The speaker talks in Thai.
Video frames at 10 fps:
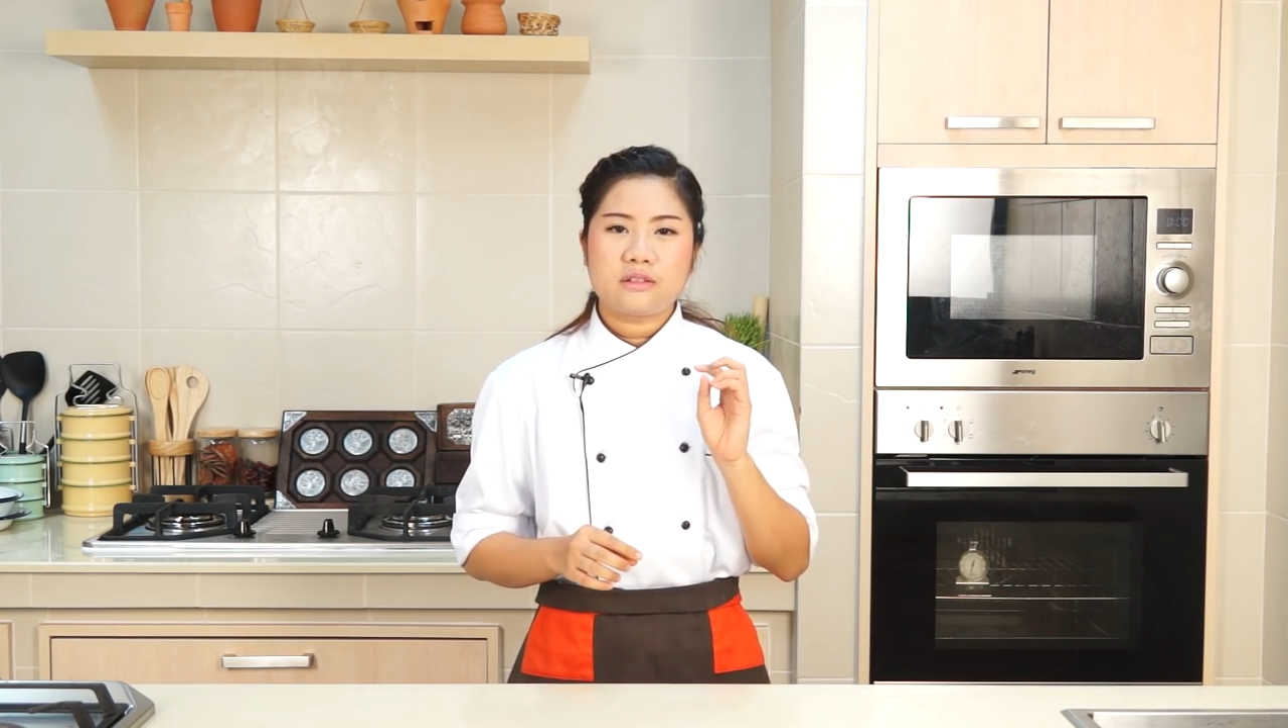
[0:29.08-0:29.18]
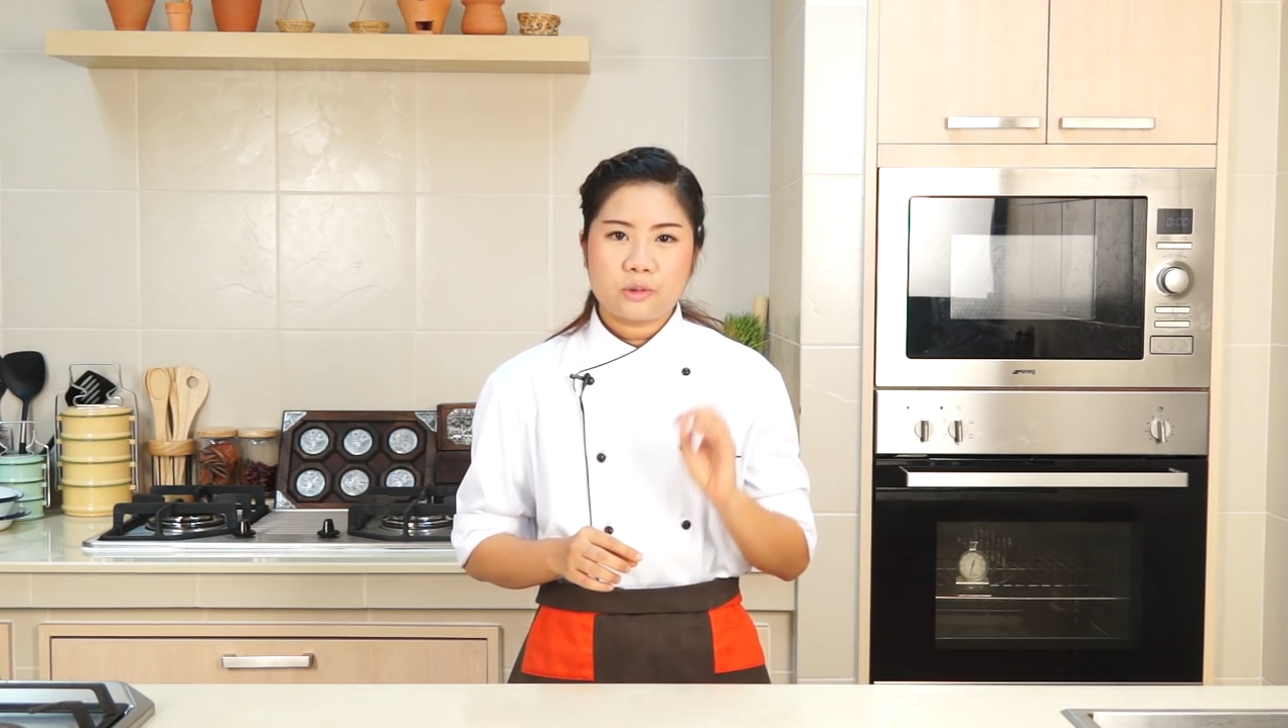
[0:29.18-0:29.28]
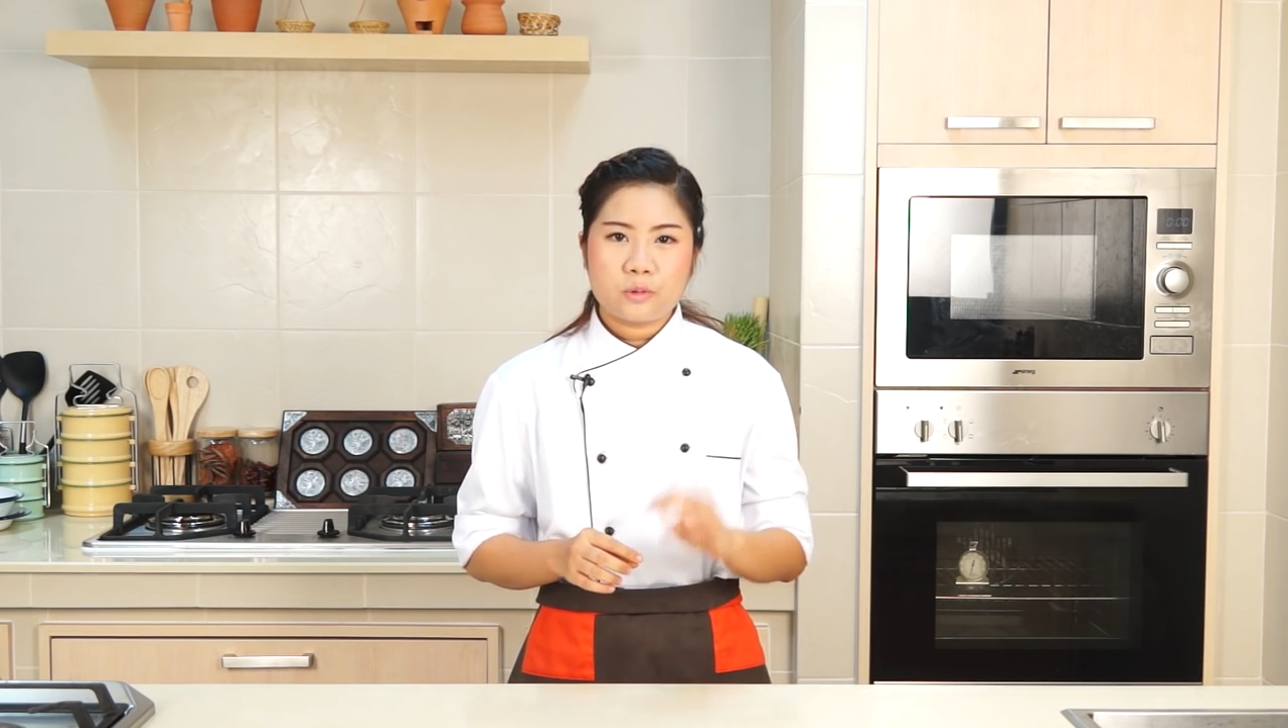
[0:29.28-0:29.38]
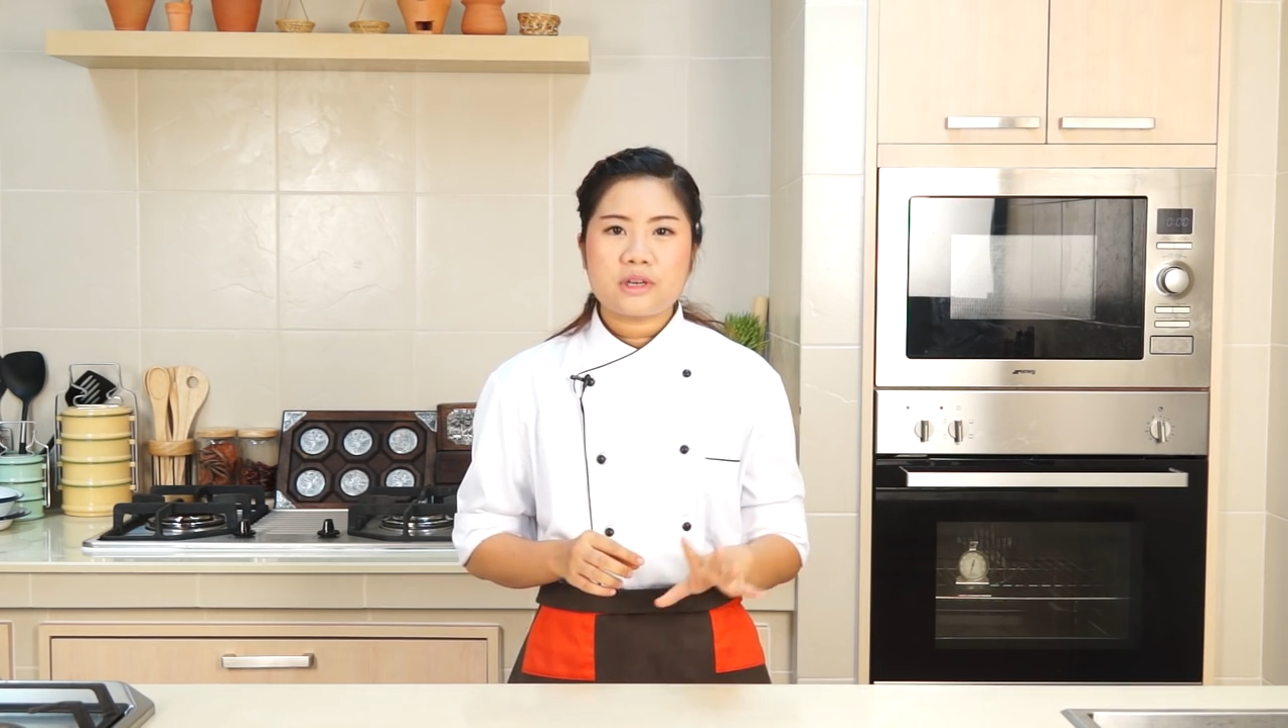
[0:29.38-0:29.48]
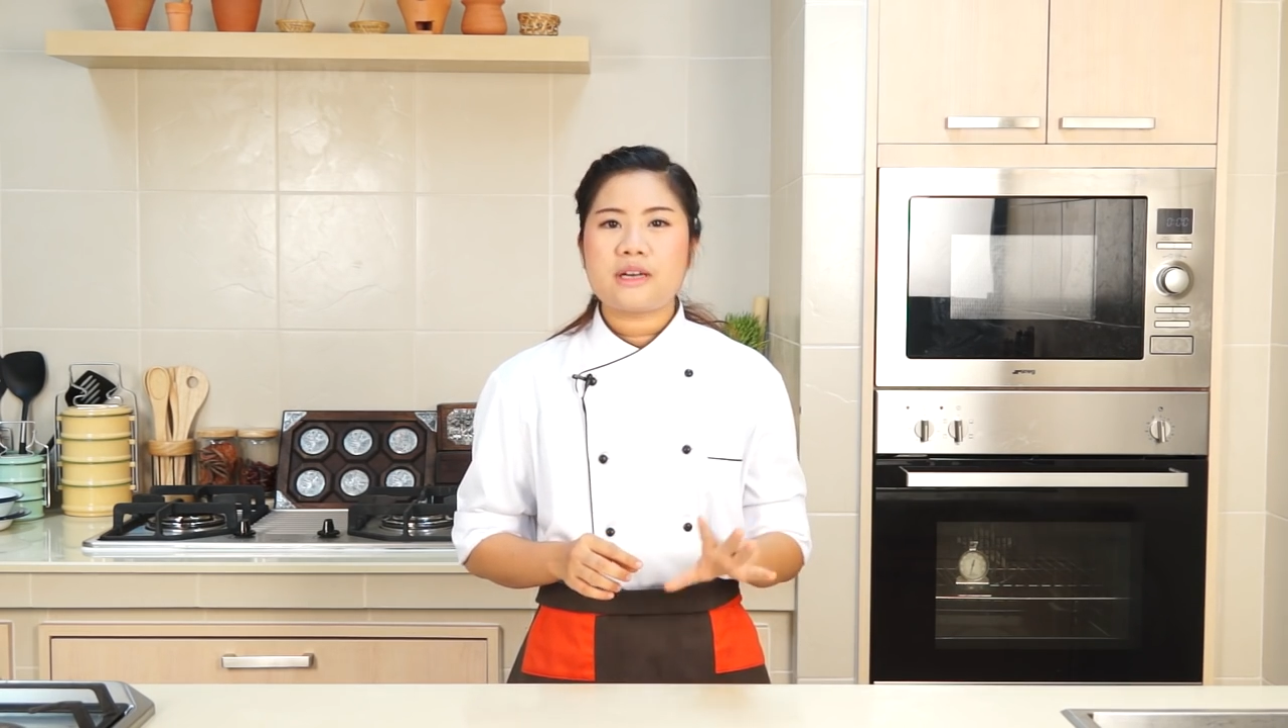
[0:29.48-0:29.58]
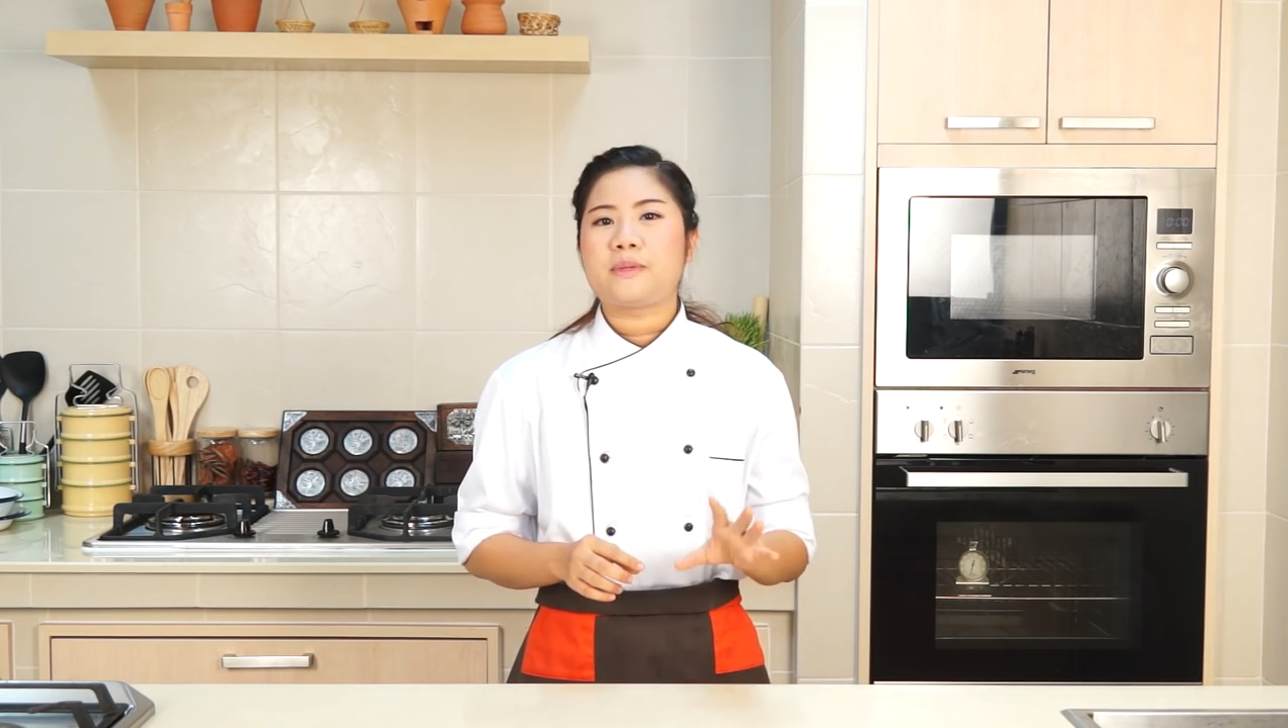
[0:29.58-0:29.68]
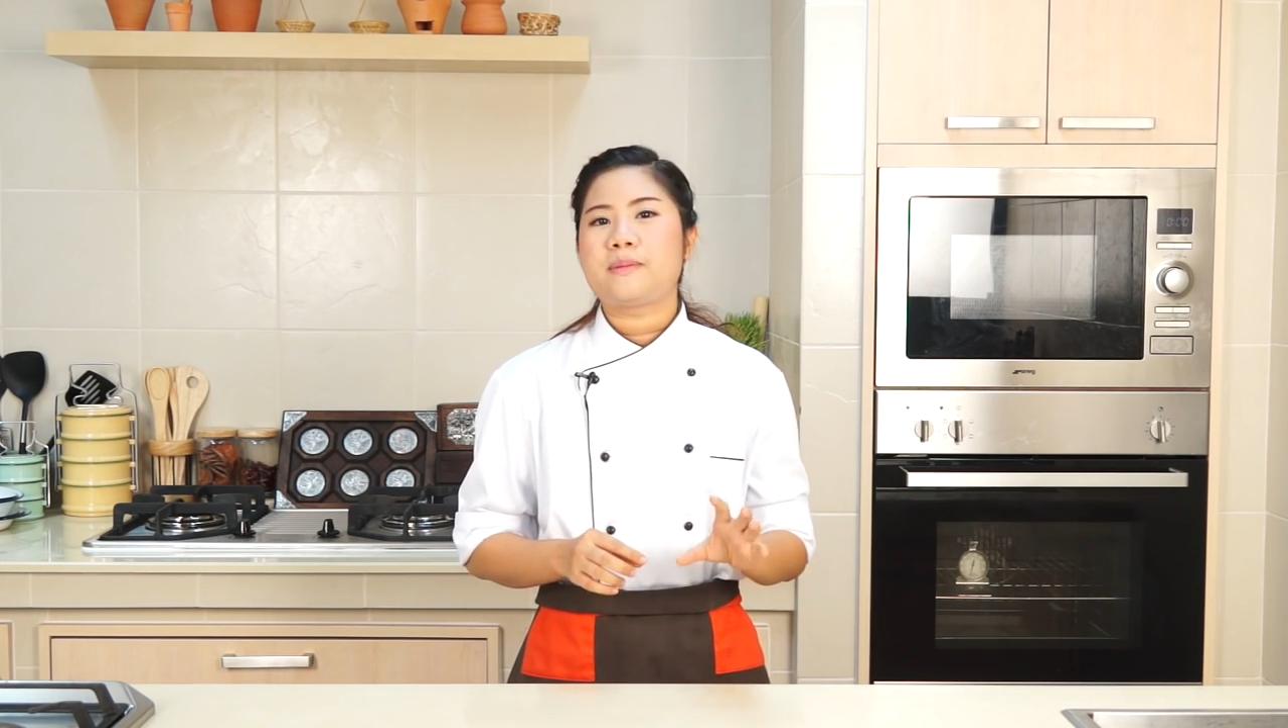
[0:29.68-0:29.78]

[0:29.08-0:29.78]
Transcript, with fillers: คลุกกับ